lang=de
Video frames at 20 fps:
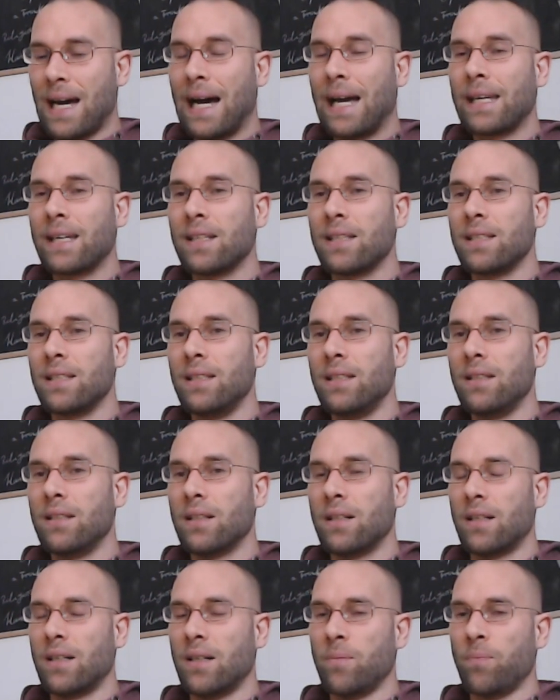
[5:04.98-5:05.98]
eine, die,
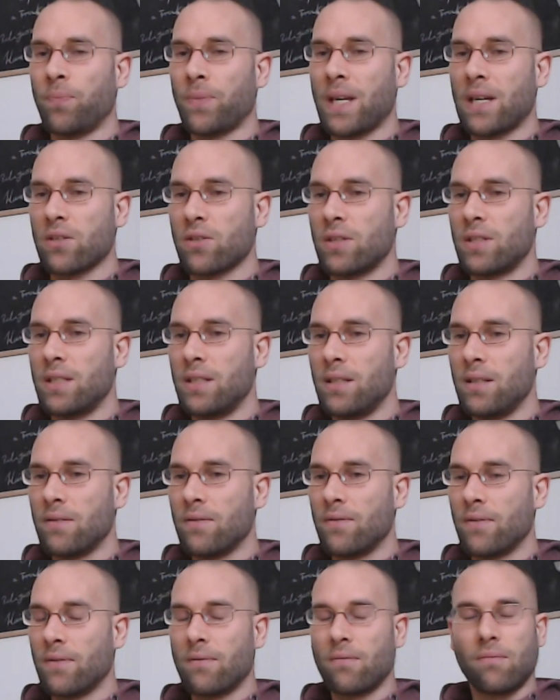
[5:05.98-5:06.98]
ähm, also die,
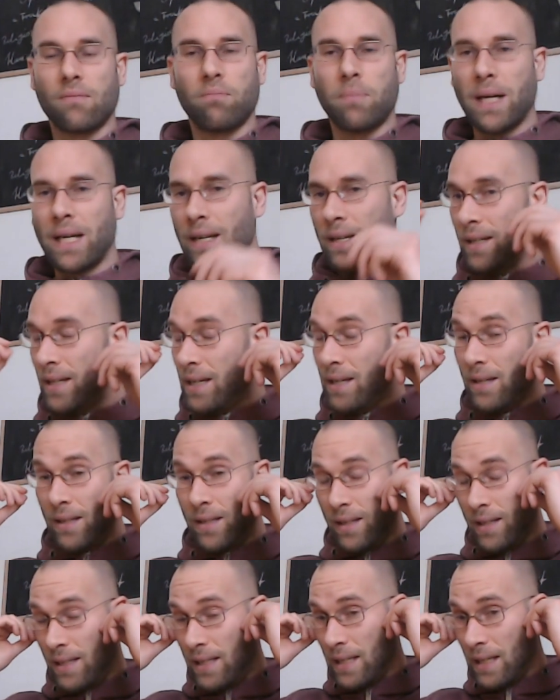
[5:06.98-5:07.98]
bei
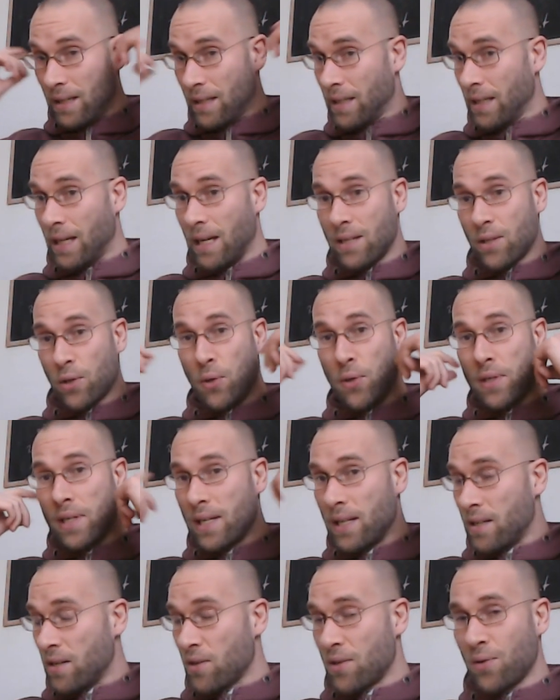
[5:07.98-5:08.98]
der das
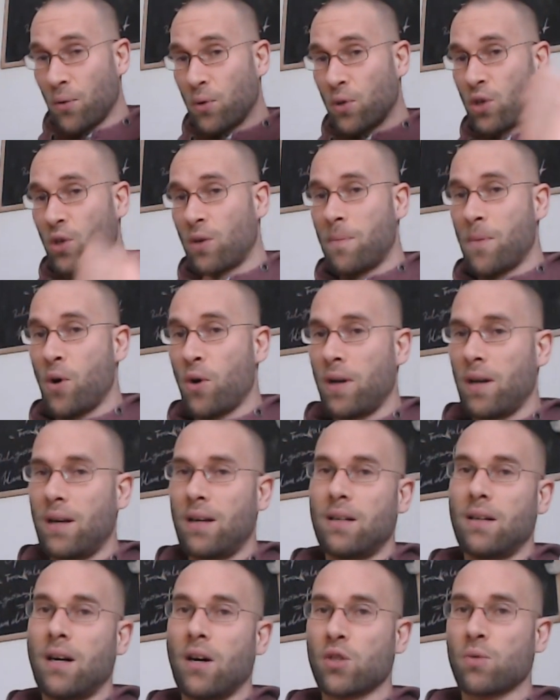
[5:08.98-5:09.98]
künstliche Testosteron schon Ohr,
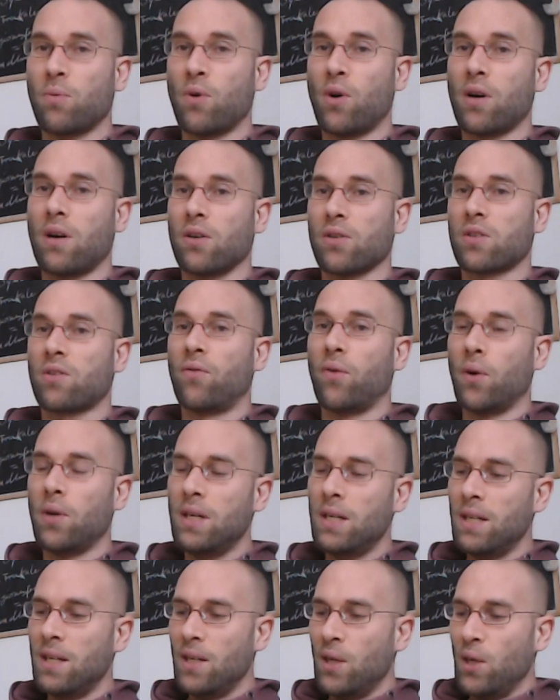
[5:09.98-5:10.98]
äh, aus dem Ohr
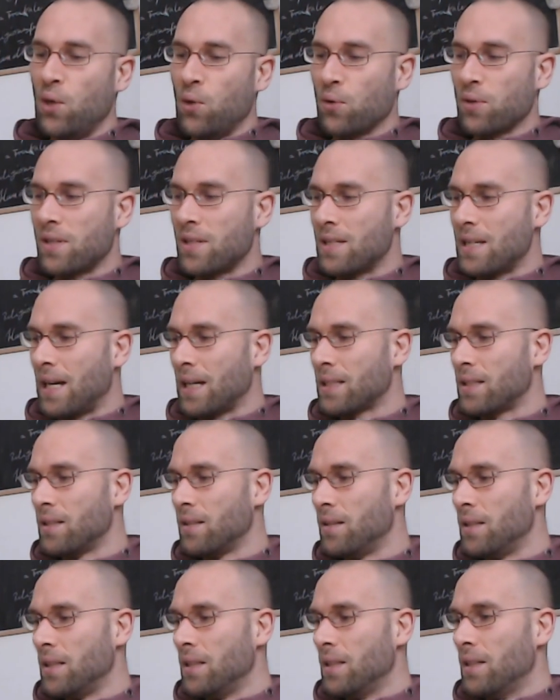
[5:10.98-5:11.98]
rausquoll. Und sie
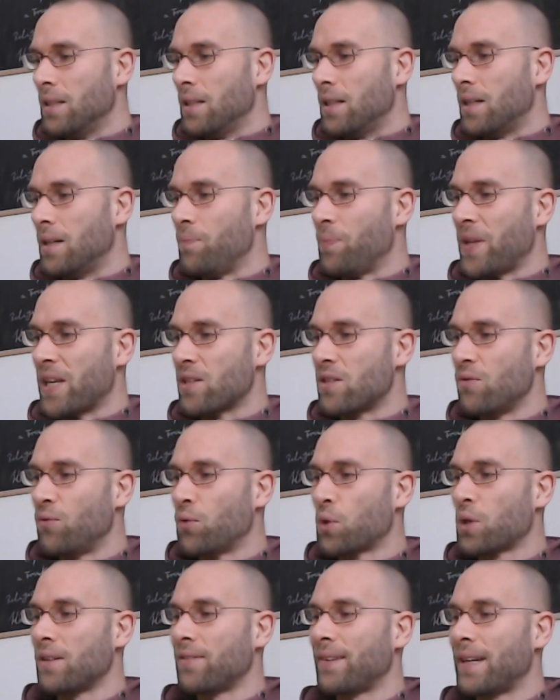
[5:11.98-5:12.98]
sagte, ähm, also sie
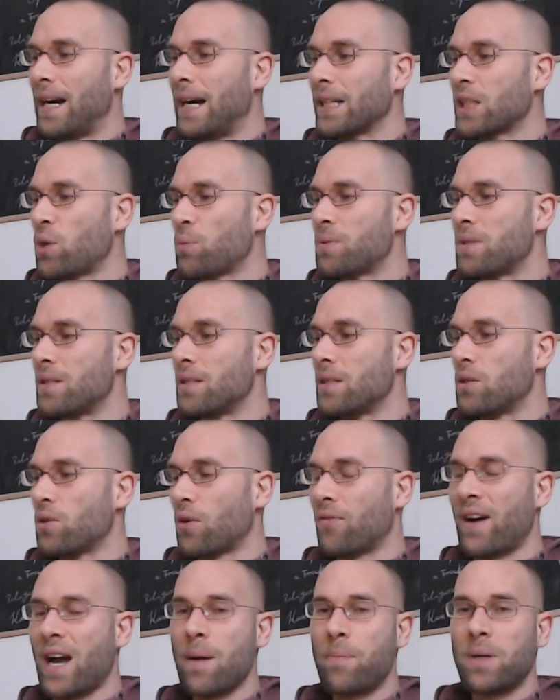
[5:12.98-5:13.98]
wurde gefragt, ob sie sich
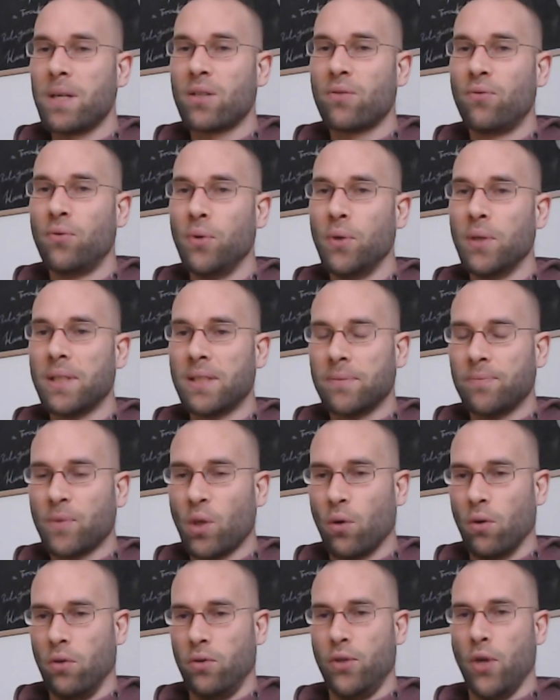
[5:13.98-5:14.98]
noch weiblich fühlt
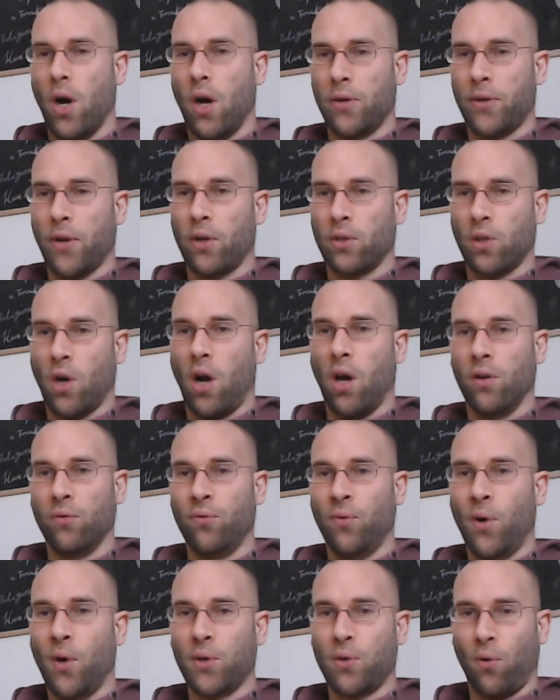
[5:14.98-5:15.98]
und sie hat dann
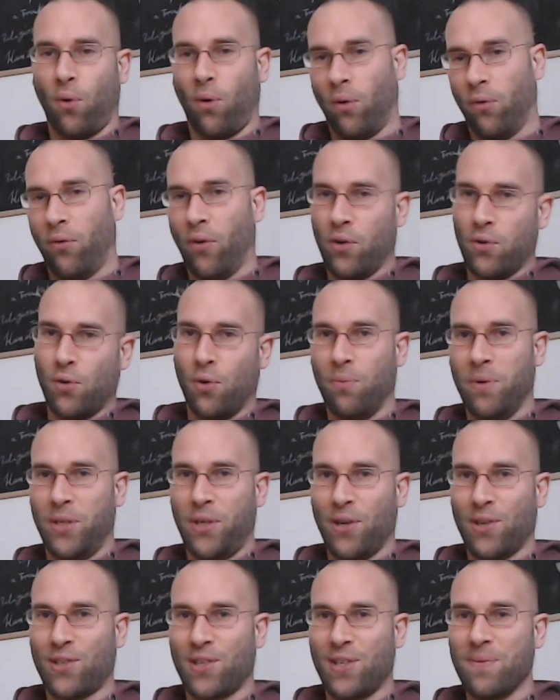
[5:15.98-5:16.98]
geantwortet, ungefähr so mit
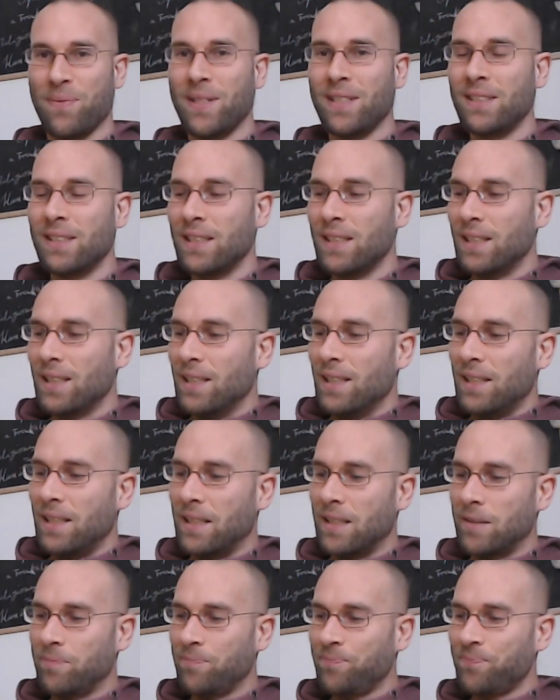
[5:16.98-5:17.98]
der Stimme.
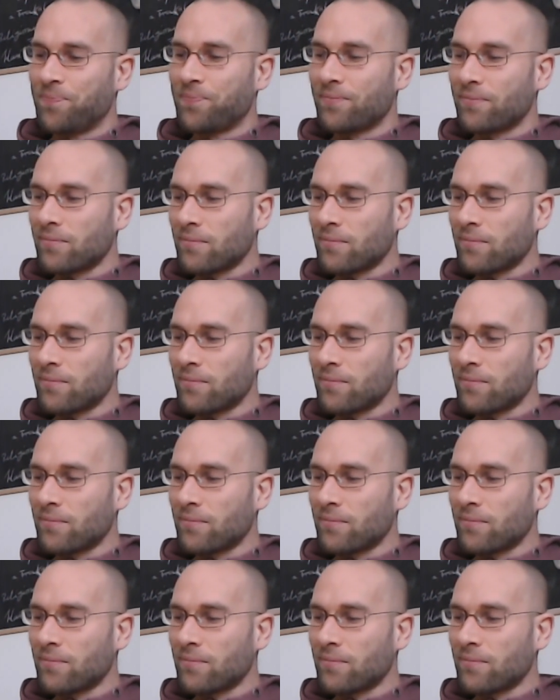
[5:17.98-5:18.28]
Ähm,